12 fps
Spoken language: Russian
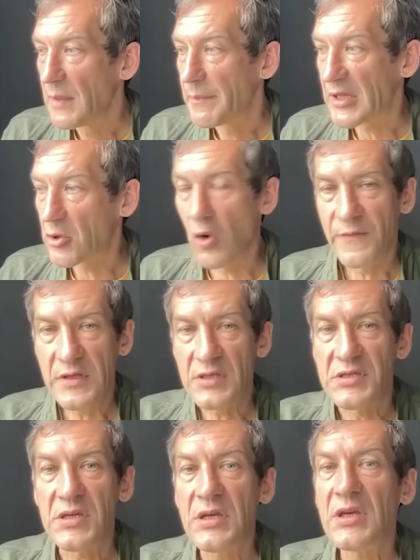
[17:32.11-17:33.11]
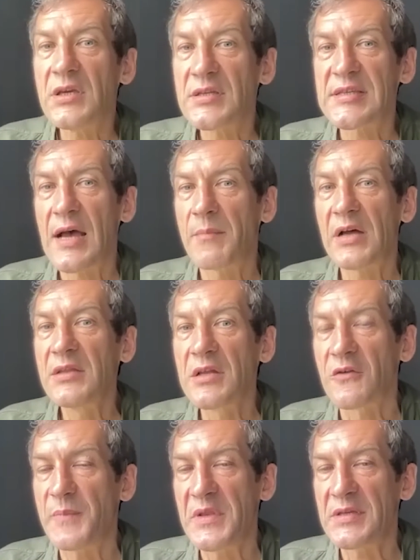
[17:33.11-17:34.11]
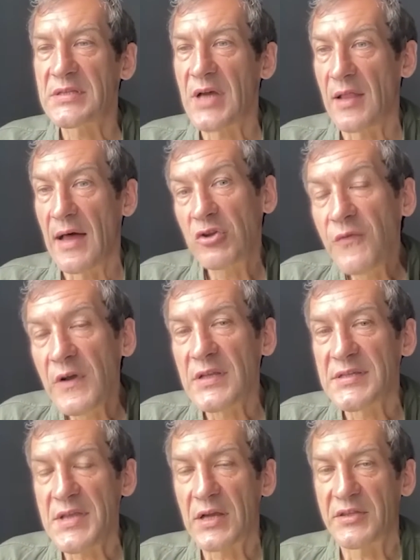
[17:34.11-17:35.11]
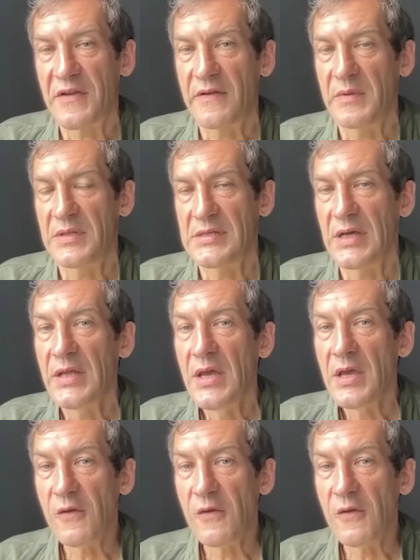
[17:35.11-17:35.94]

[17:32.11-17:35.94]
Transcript: Потом, видите, и сам Кадыров перестал, а вот вылез некоторое время назад.